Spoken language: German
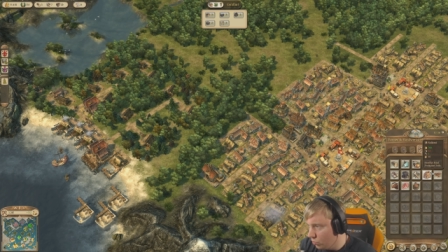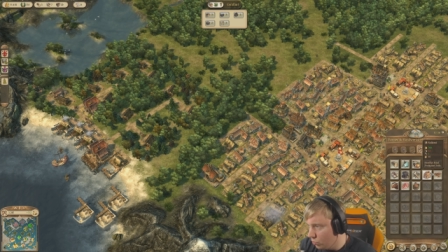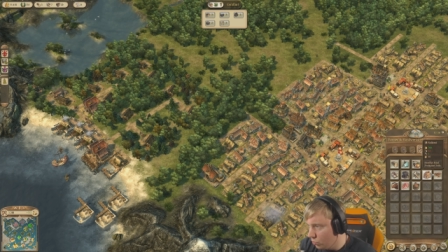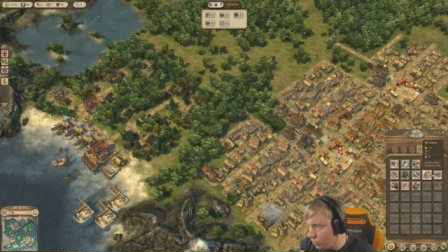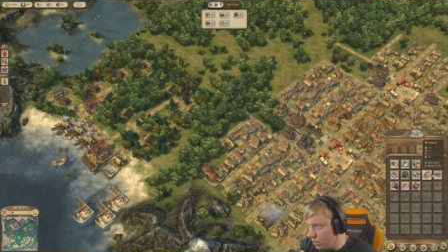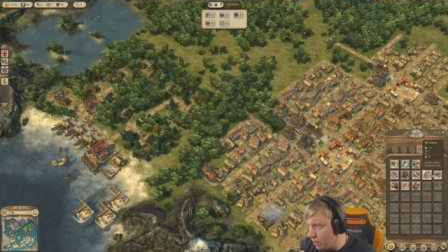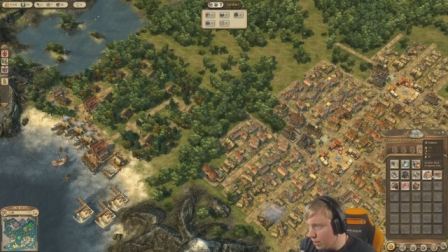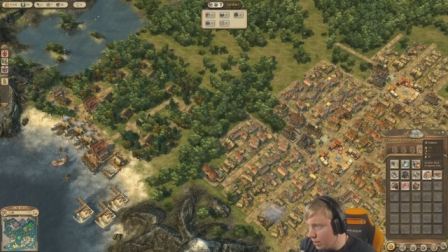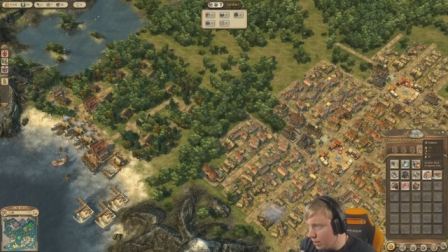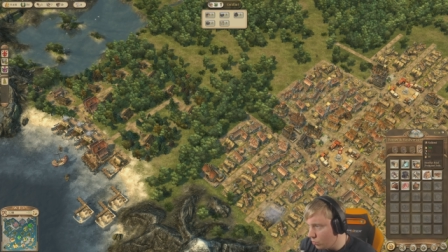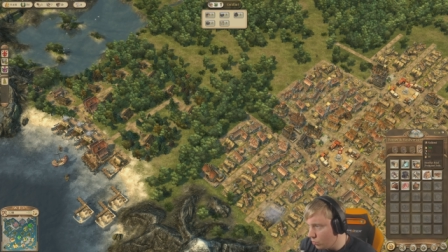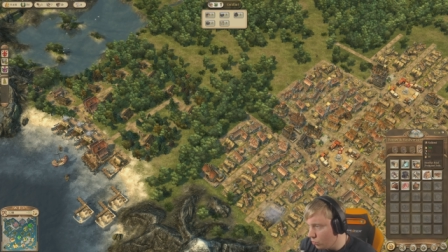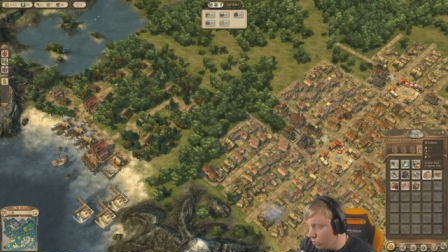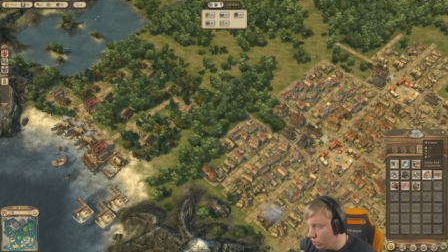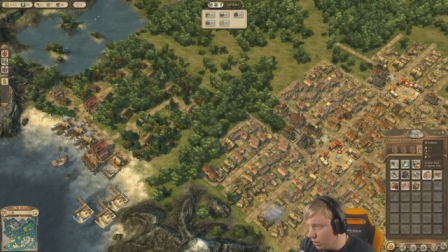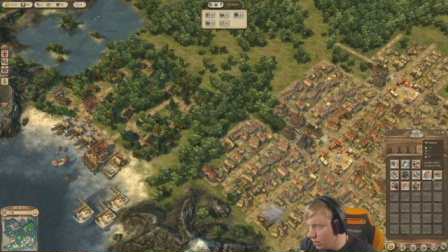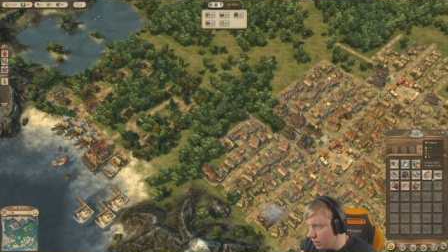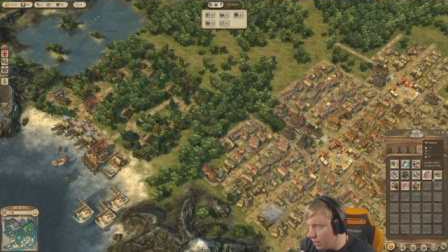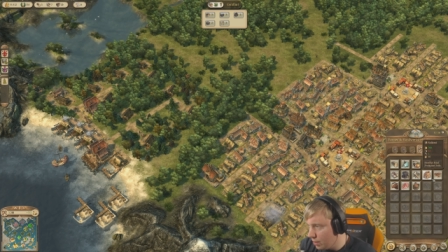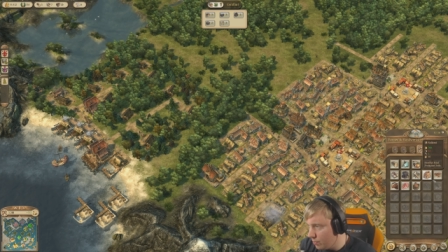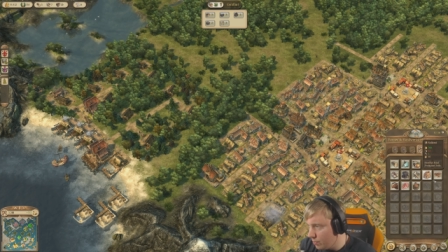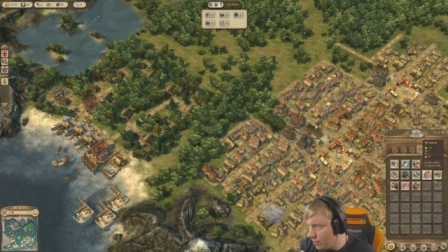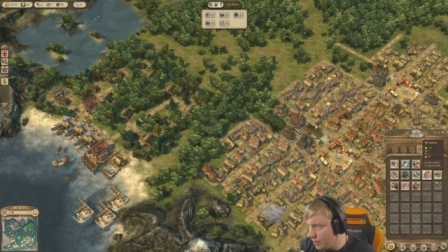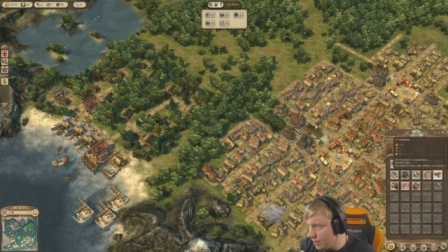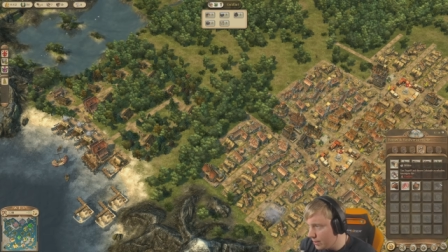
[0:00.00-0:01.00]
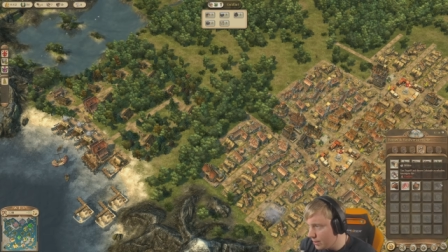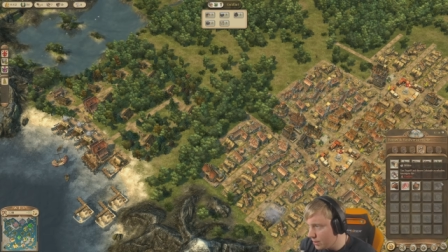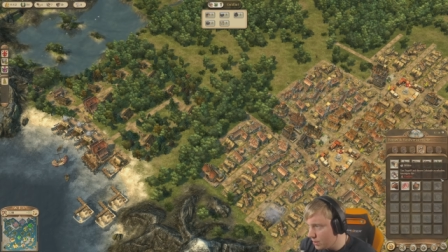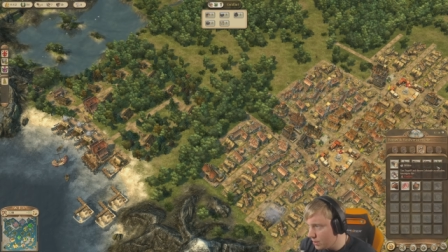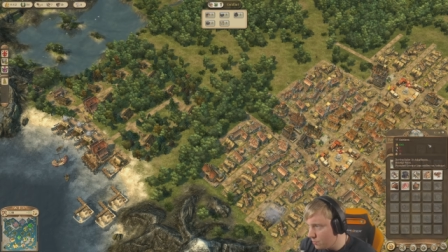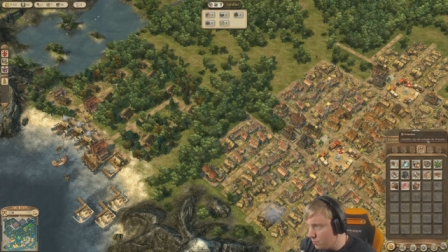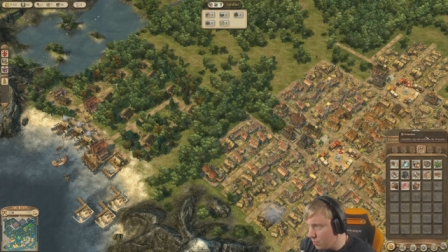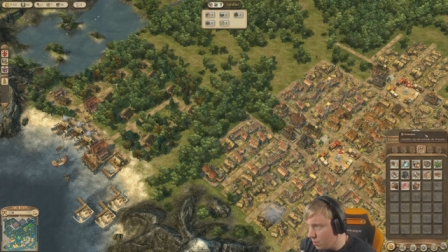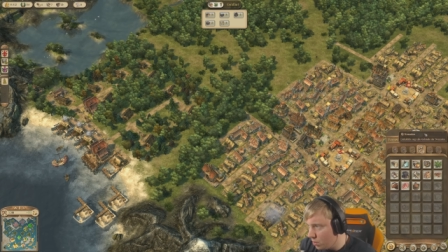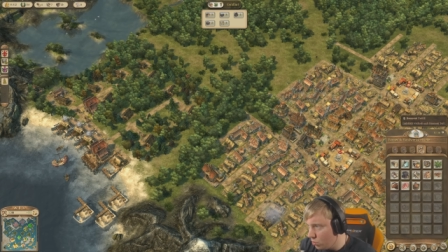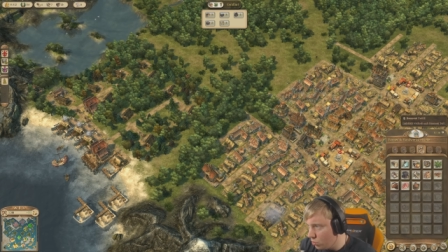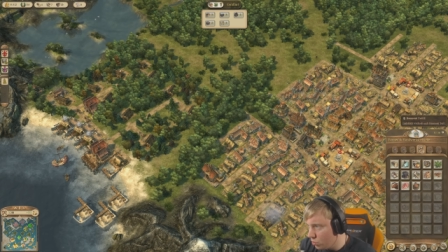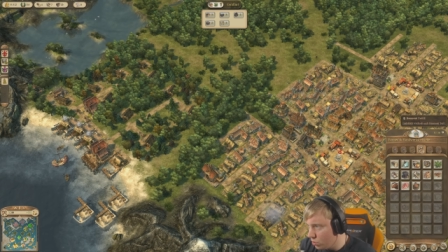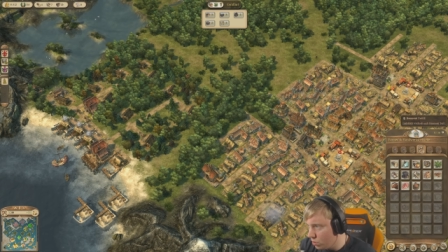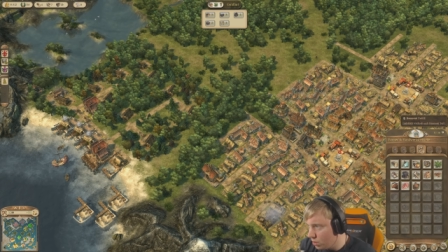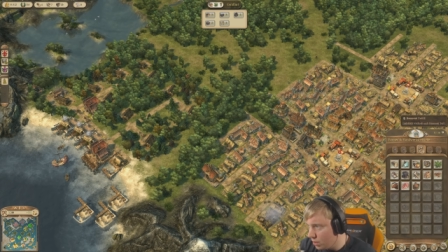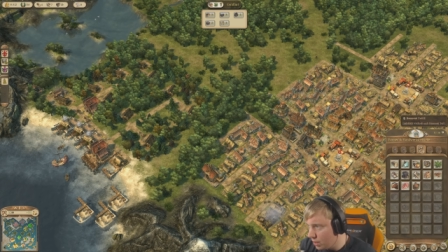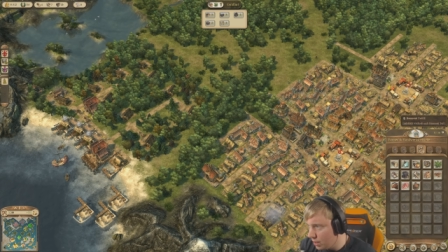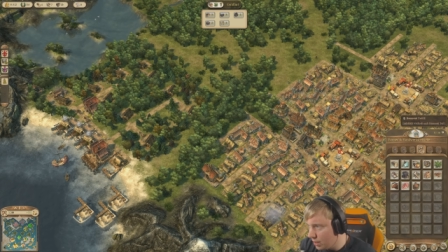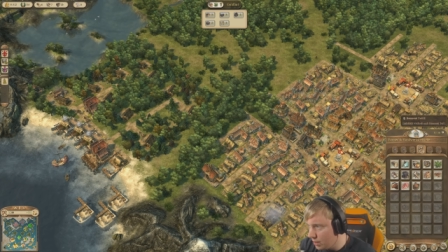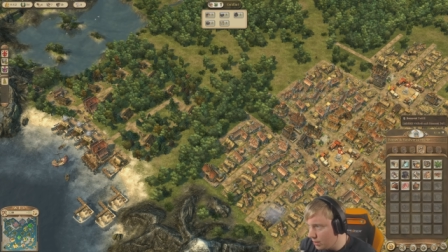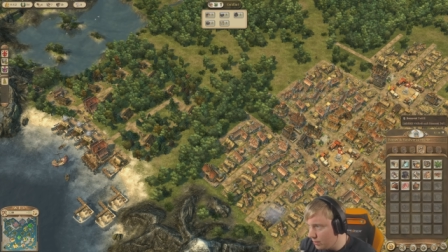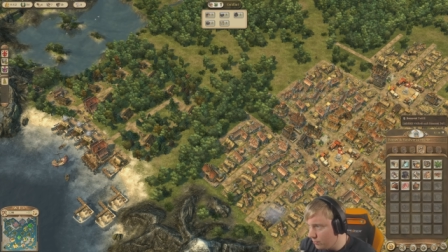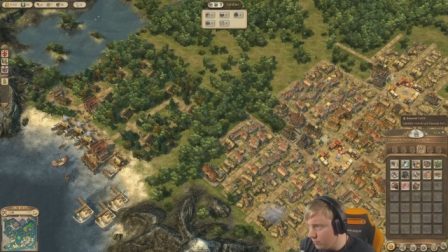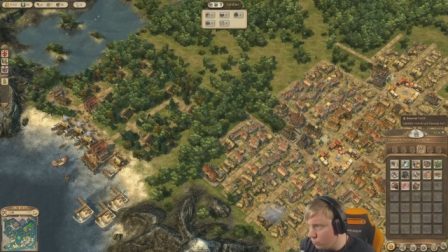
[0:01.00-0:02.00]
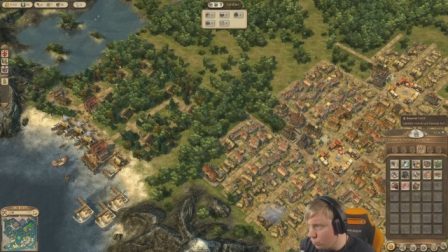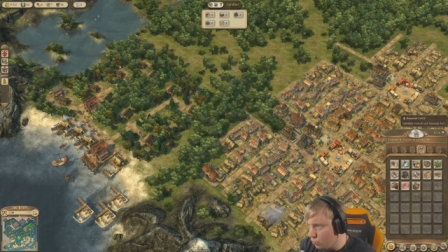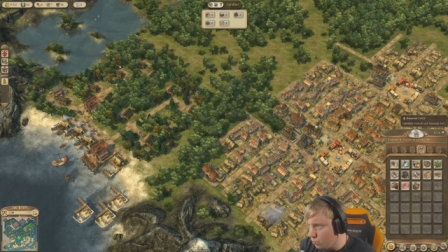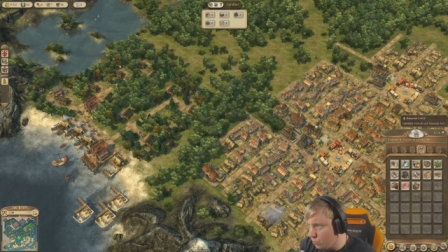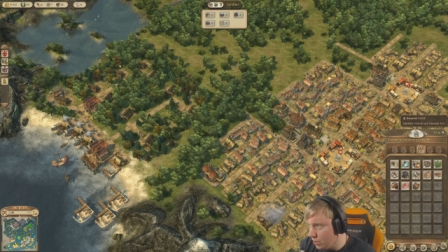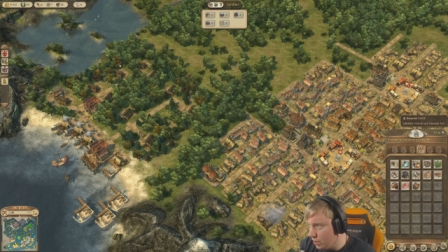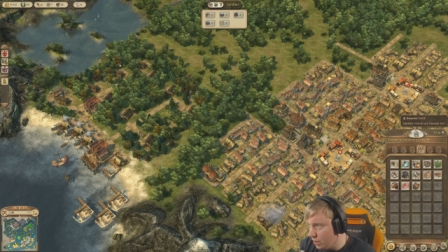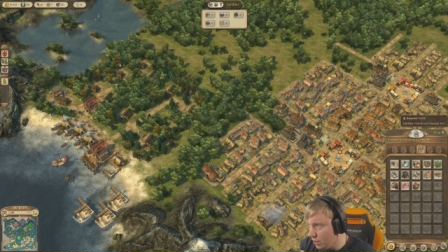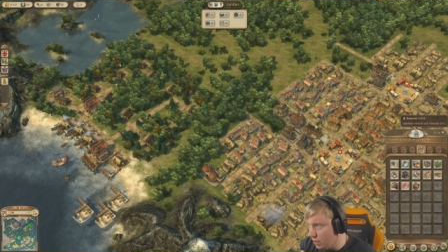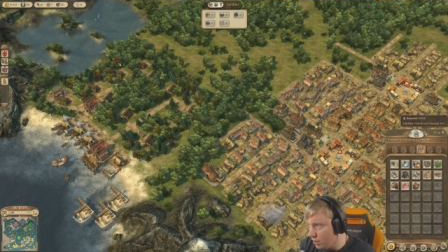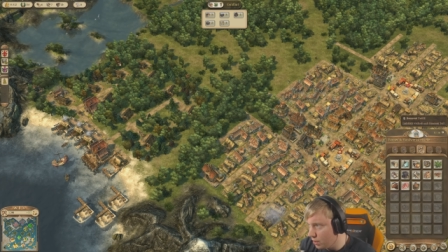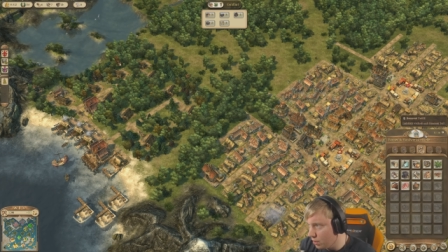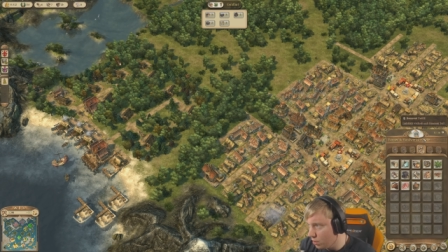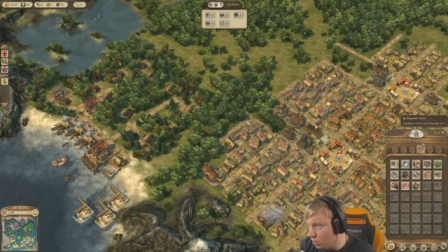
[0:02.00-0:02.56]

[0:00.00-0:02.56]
Und Kanonen kann man erst bauen relativ spät,